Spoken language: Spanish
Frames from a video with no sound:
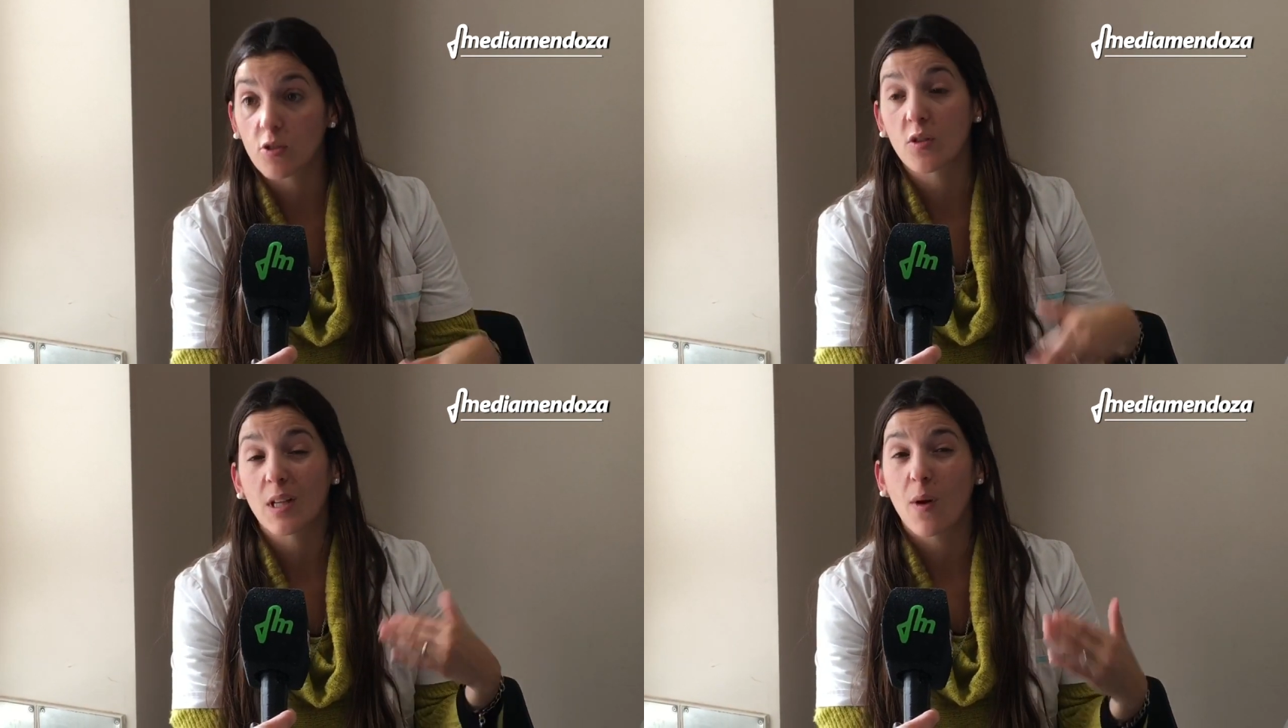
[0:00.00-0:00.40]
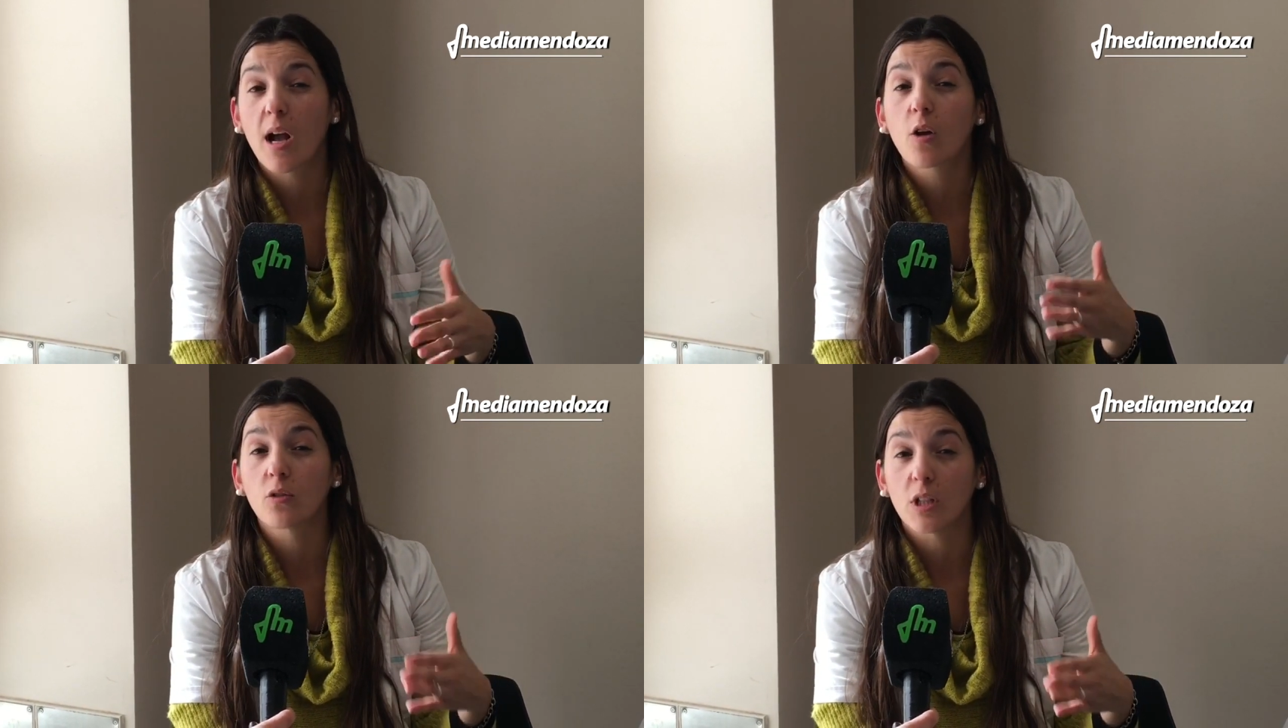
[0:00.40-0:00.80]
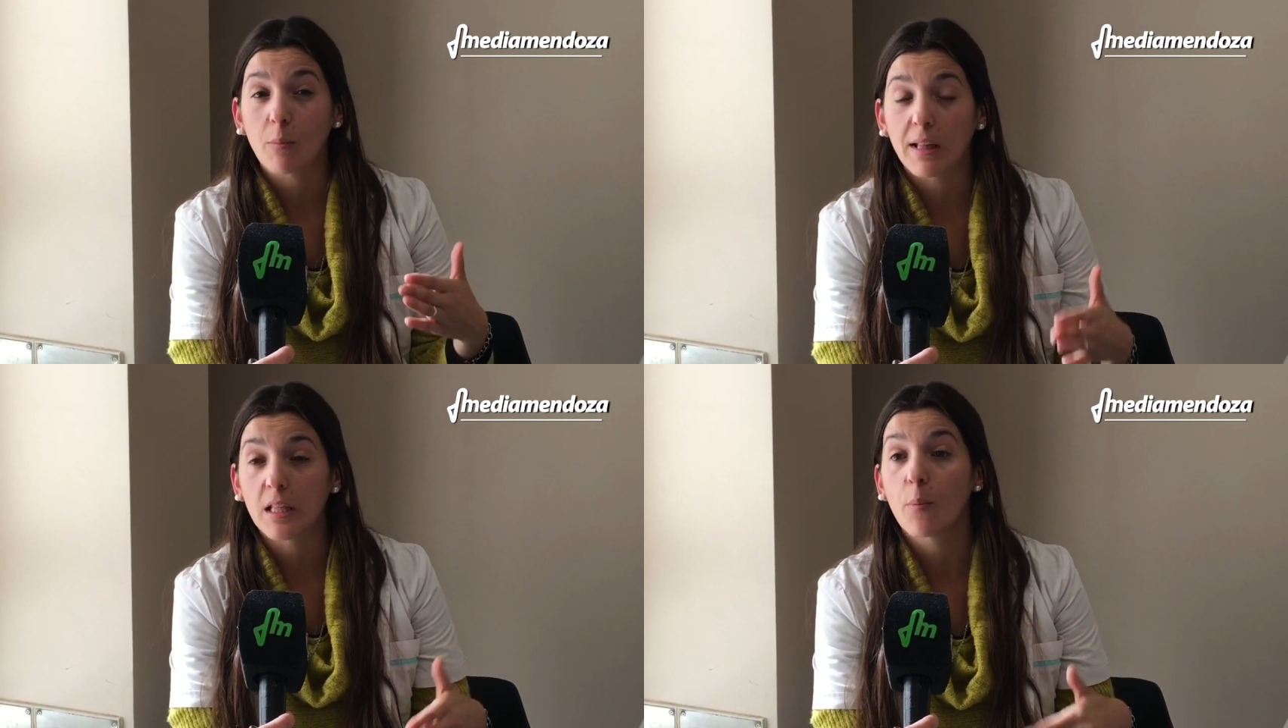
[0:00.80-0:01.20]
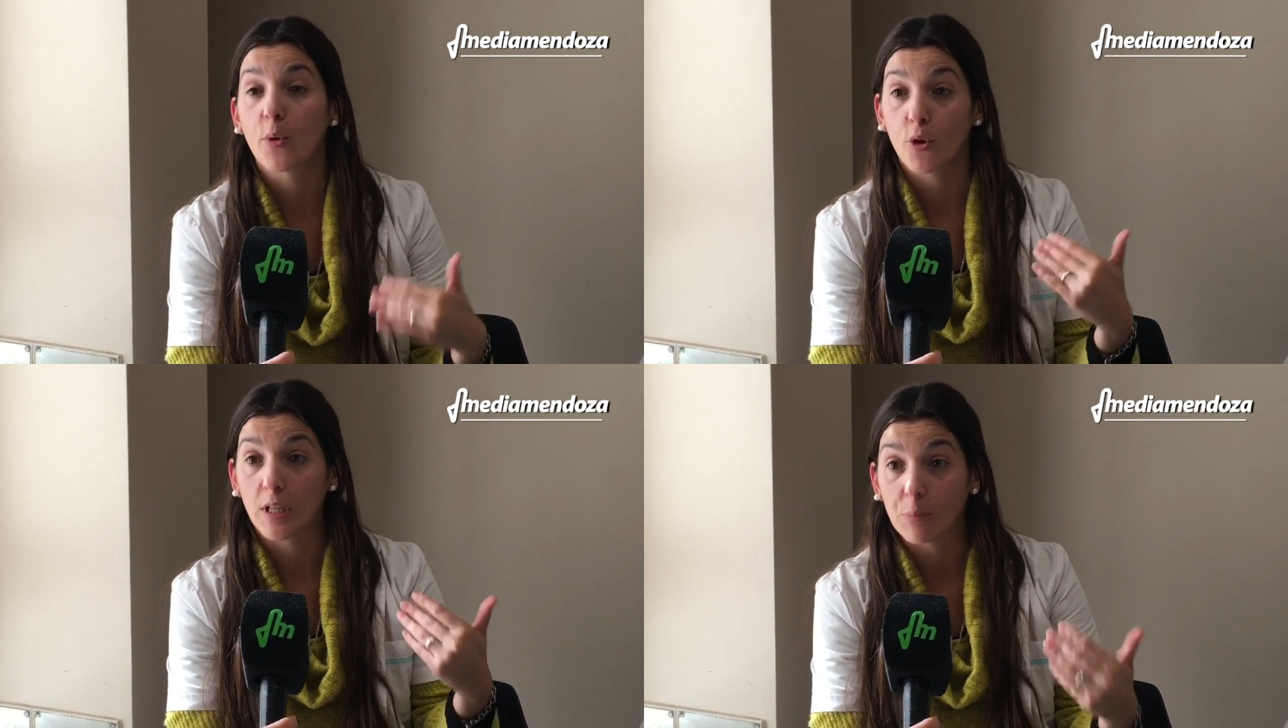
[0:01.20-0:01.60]
que eso se trabaja con demanda
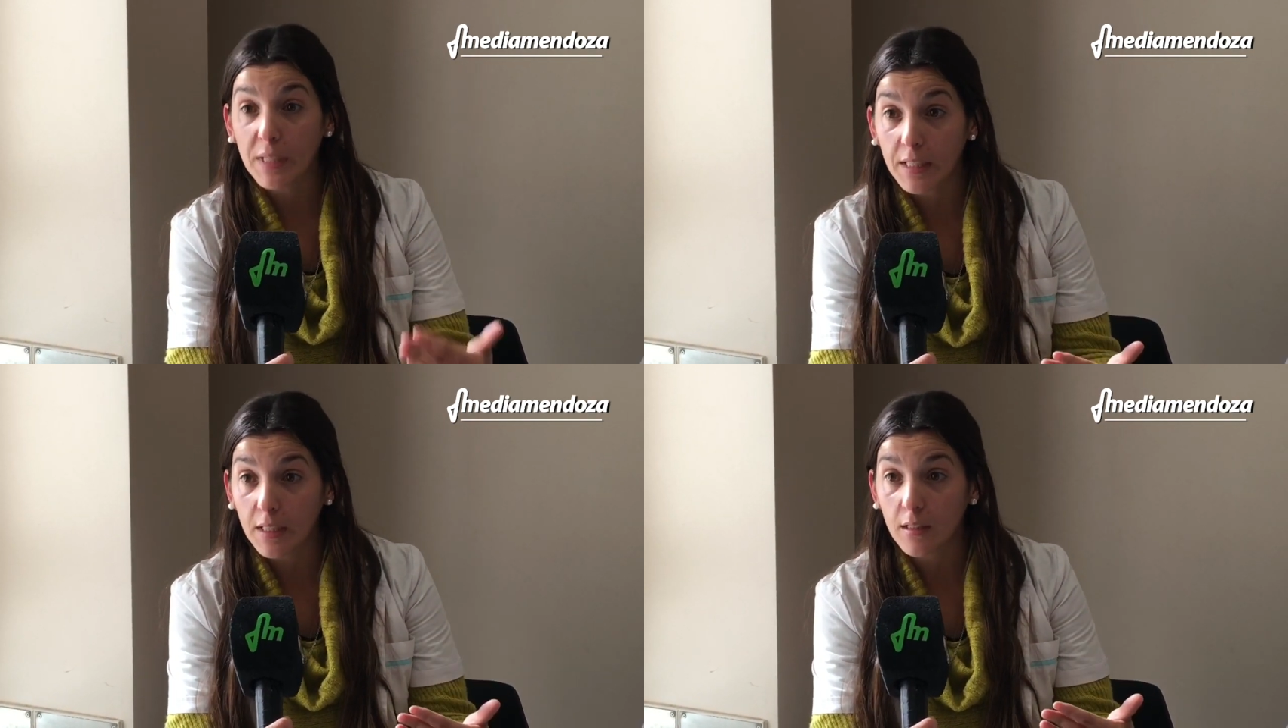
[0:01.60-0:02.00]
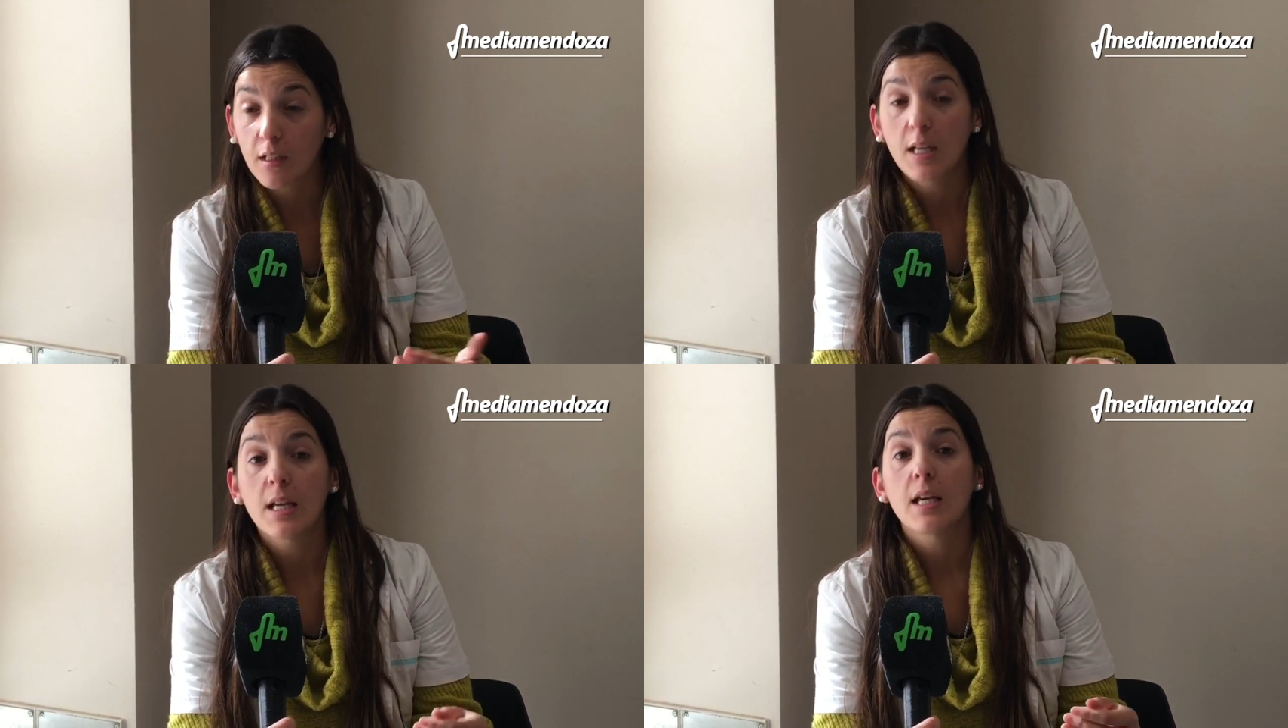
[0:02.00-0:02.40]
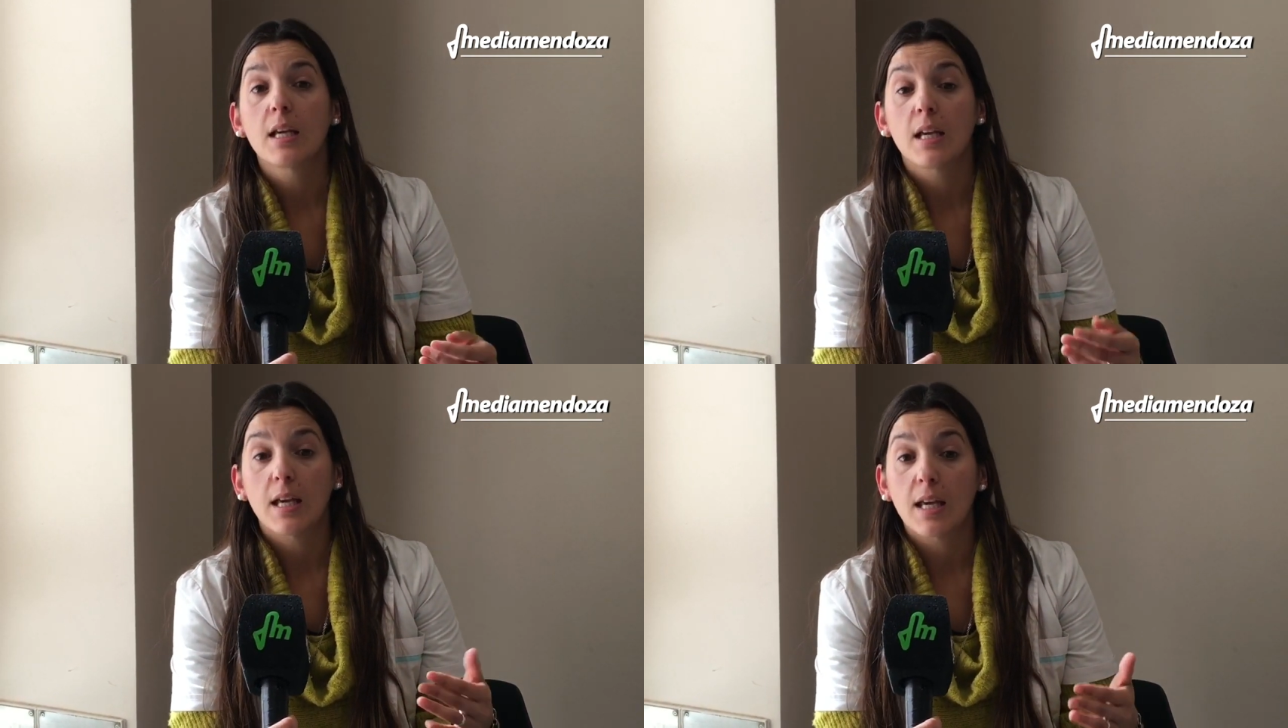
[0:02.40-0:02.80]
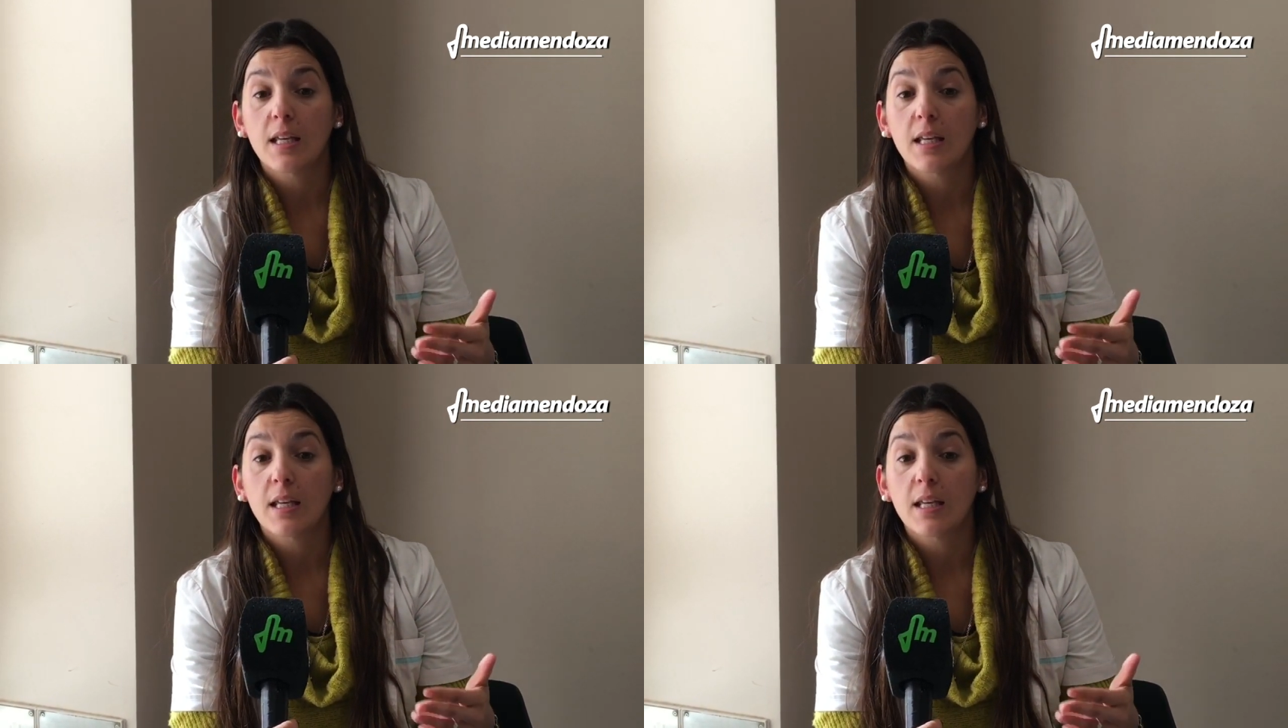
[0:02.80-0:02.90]
programada, eh,